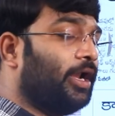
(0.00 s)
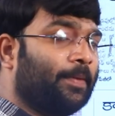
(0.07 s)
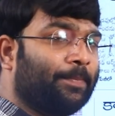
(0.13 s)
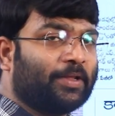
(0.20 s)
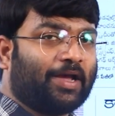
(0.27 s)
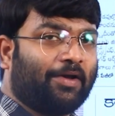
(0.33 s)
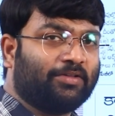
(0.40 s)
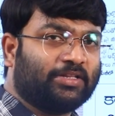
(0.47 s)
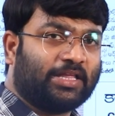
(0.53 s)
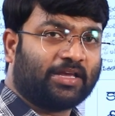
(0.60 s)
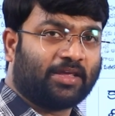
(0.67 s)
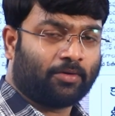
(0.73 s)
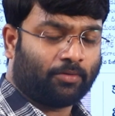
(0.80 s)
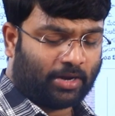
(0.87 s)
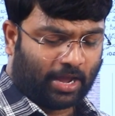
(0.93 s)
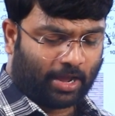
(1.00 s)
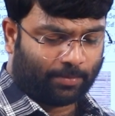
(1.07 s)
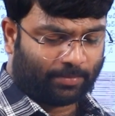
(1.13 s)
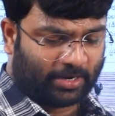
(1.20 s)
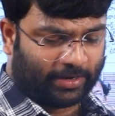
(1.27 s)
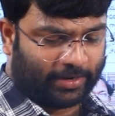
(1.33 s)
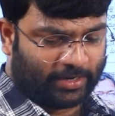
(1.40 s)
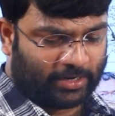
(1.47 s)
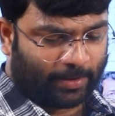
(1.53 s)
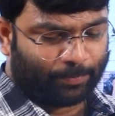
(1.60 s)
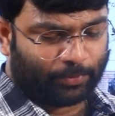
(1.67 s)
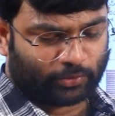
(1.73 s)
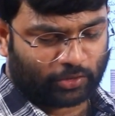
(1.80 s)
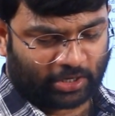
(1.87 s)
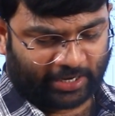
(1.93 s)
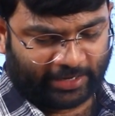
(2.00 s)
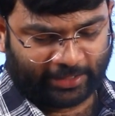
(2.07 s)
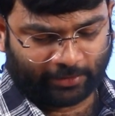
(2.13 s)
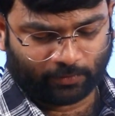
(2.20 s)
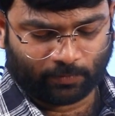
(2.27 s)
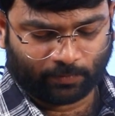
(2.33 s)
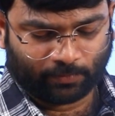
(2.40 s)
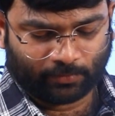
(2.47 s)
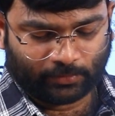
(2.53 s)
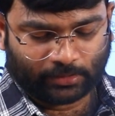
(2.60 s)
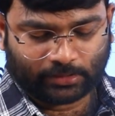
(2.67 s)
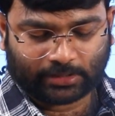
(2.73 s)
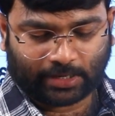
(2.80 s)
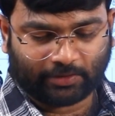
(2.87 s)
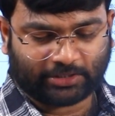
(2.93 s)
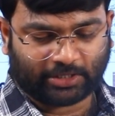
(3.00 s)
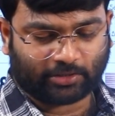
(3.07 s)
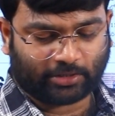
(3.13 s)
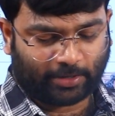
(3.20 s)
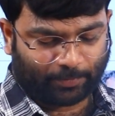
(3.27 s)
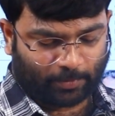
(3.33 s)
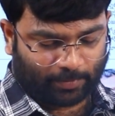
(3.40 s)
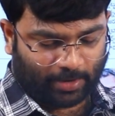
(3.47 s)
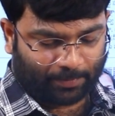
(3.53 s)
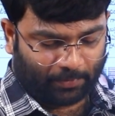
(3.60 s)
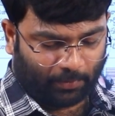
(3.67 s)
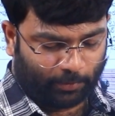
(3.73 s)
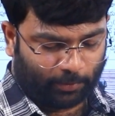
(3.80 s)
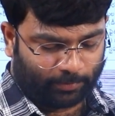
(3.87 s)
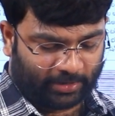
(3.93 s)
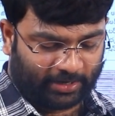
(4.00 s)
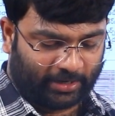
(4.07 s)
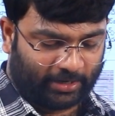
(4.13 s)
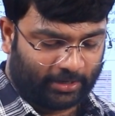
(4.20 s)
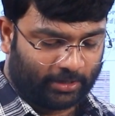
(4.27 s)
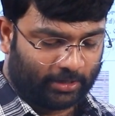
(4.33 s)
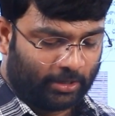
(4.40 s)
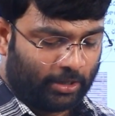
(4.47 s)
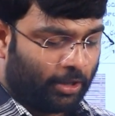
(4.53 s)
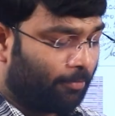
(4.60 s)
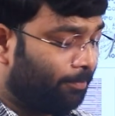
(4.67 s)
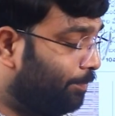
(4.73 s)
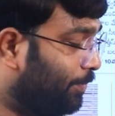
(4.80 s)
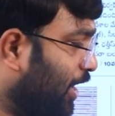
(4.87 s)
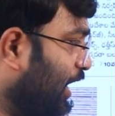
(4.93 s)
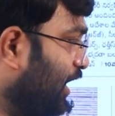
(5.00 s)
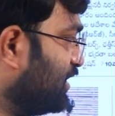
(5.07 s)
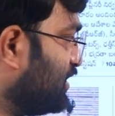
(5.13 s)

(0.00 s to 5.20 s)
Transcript: అంటే ఇప్పుడు కవిత దగ్గర కూడా మరి డబ్బు దొరకలేదు కవితకు రేపు మాపు మరి బెయిల్